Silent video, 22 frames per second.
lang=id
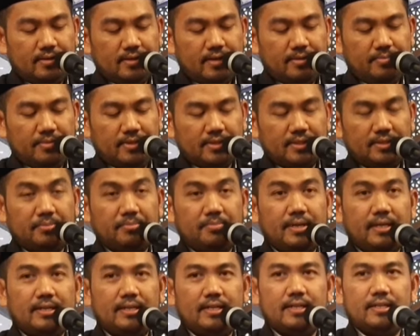dalam
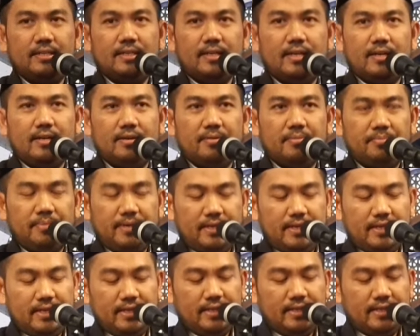kesempatan yang
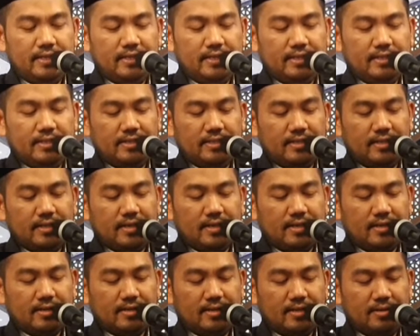pendek ini
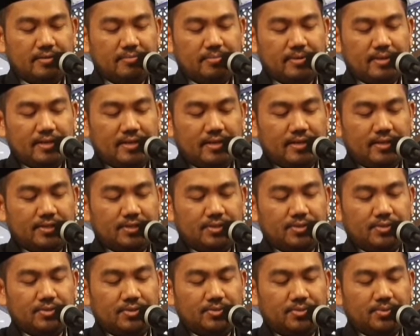kita akan
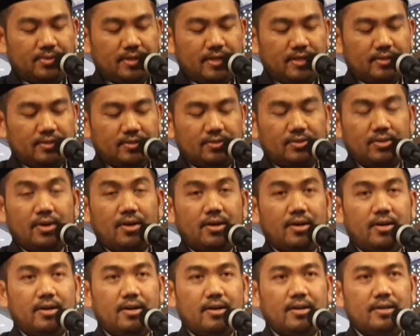bahas surat
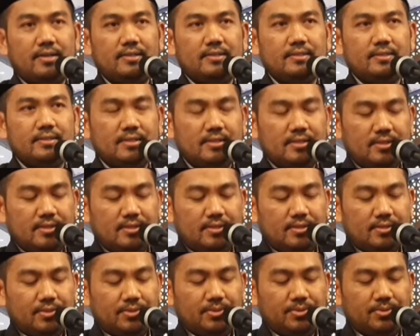Taha
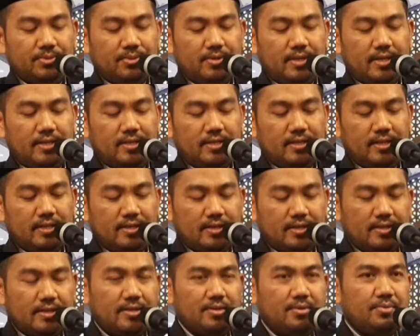surat
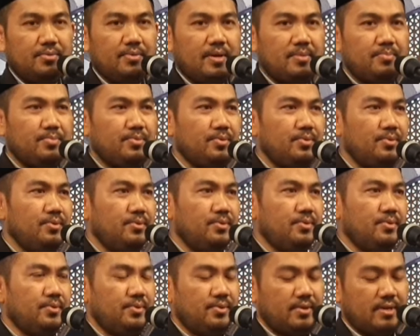yang
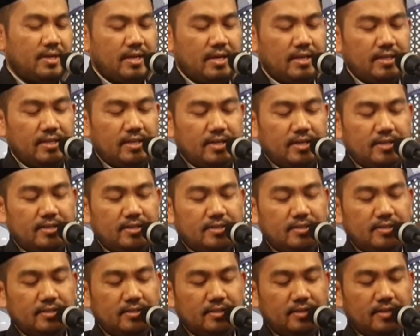ke-20
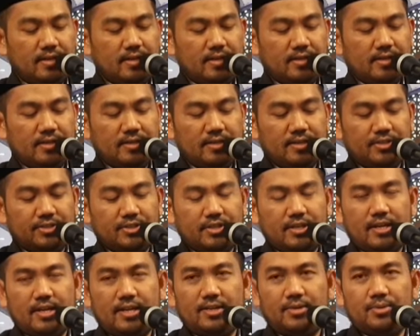ayat yang
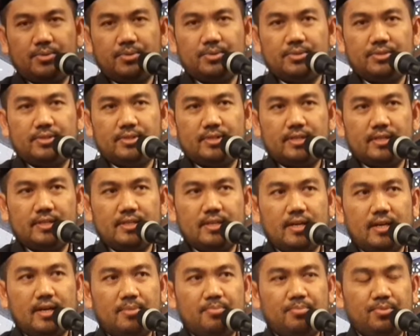
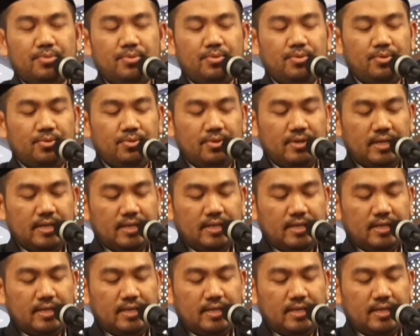ke-130.